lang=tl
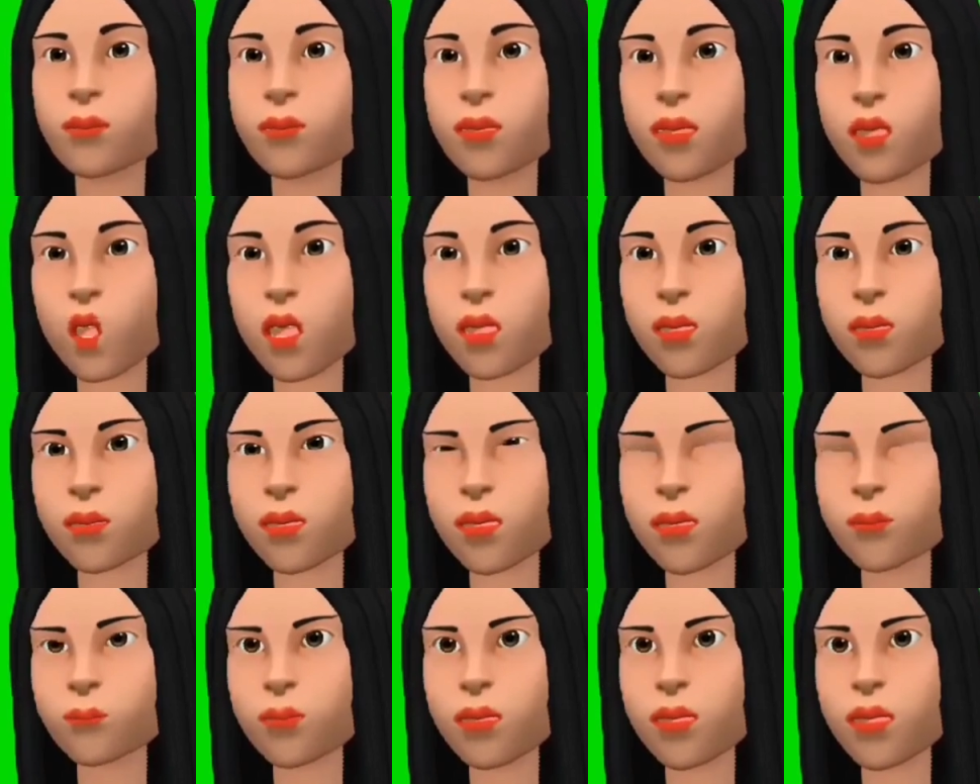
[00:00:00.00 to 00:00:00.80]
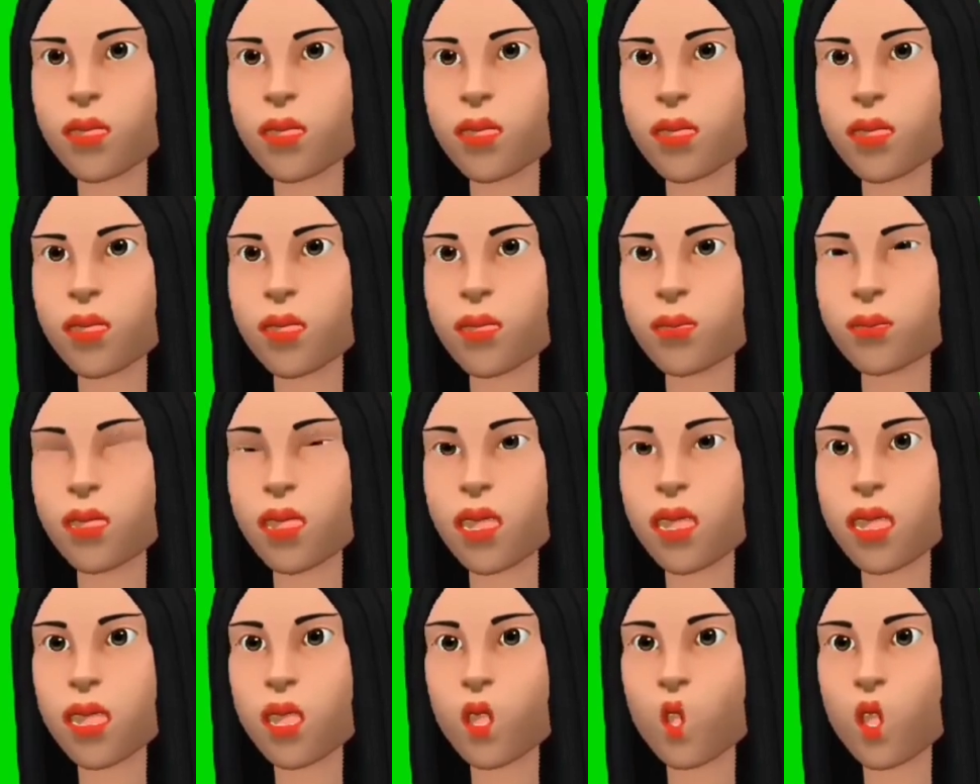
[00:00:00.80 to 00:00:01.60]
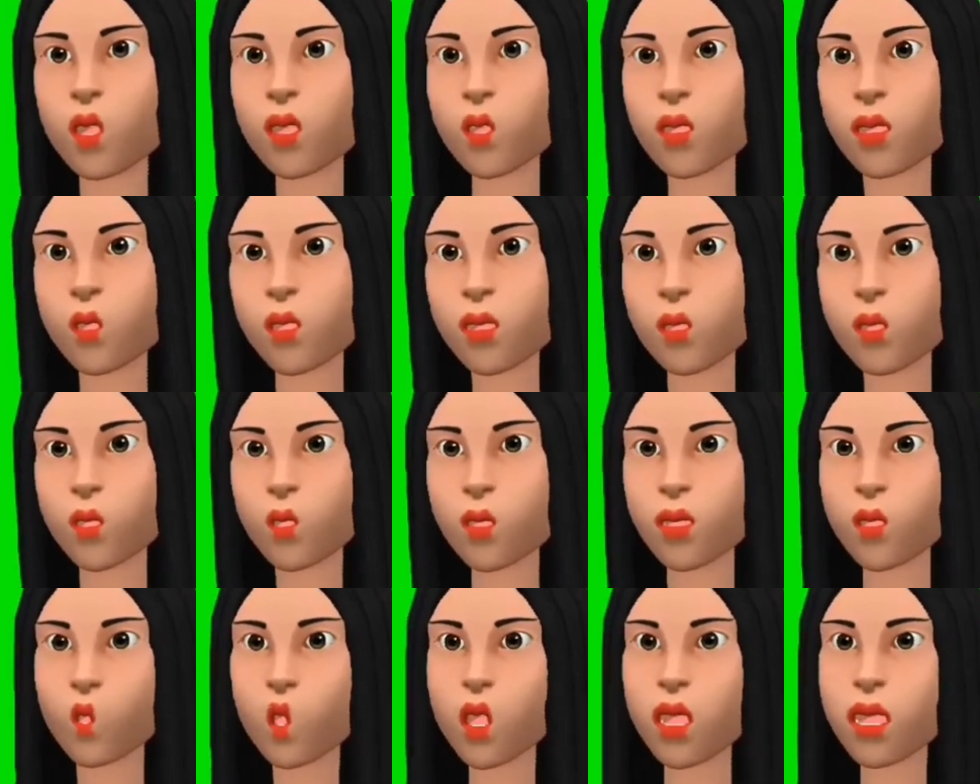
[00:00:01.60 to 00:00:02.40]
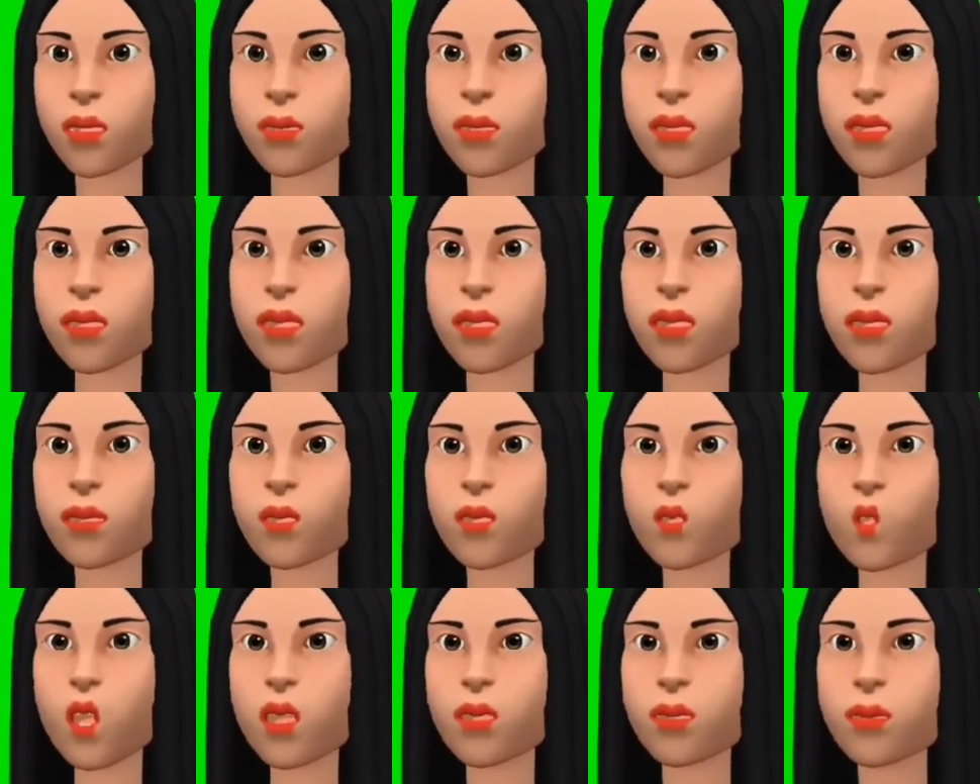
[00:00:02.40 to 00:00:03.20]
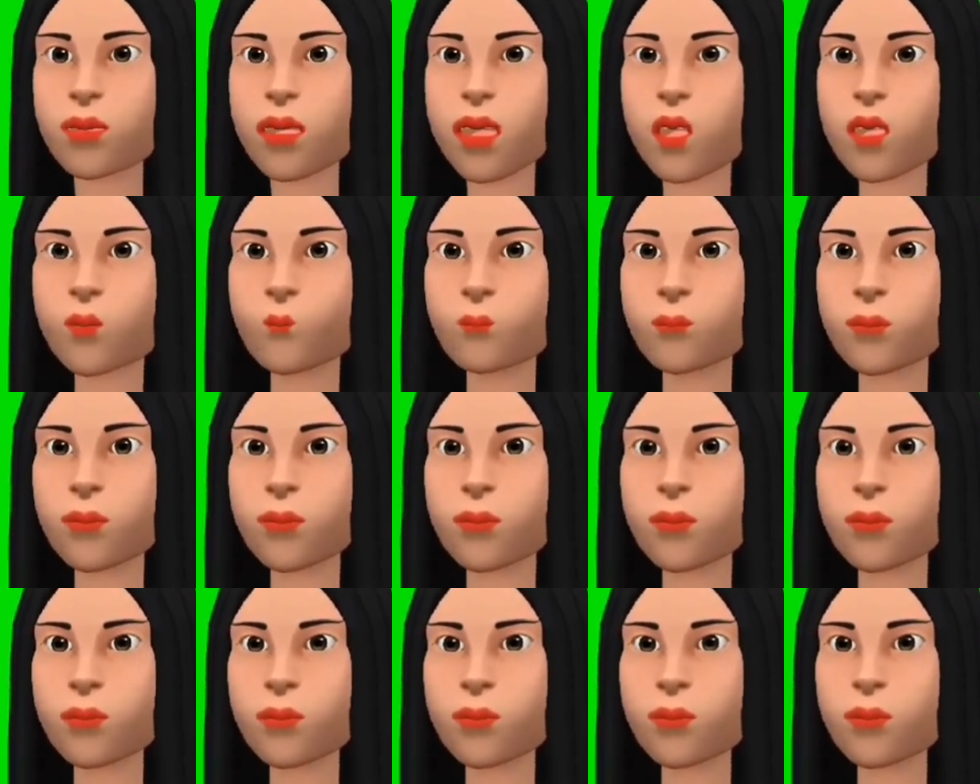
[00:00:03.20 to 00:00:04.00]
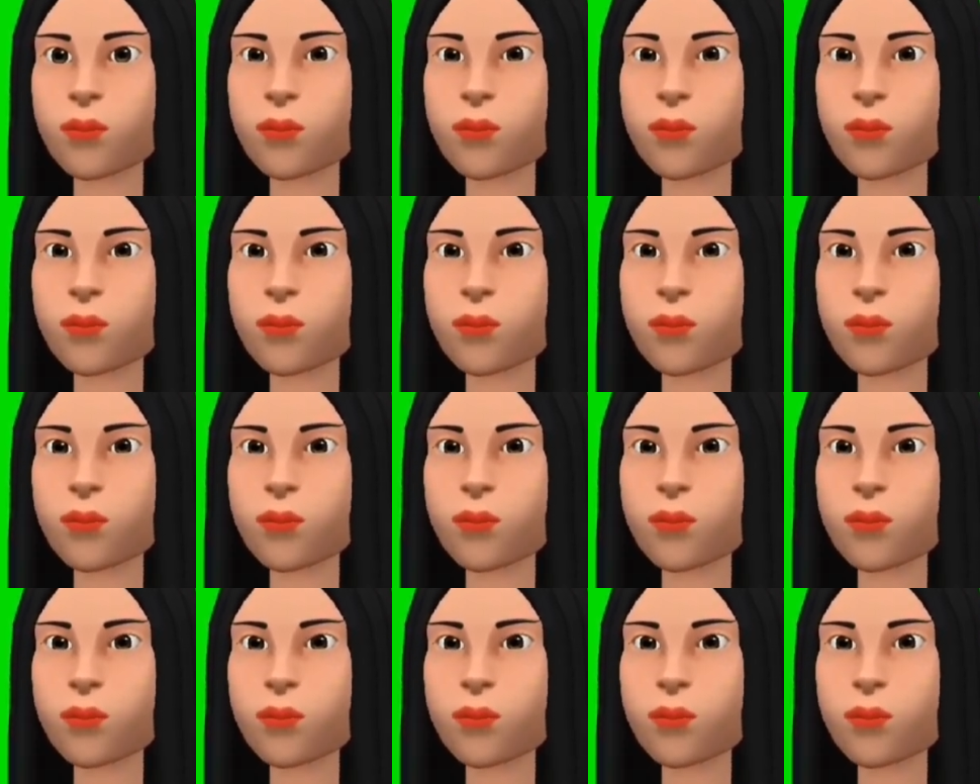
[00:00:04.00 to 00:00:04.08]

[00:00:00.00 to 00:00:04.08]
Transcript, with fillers: maaari lamang pong isend ninyo sa Facebook page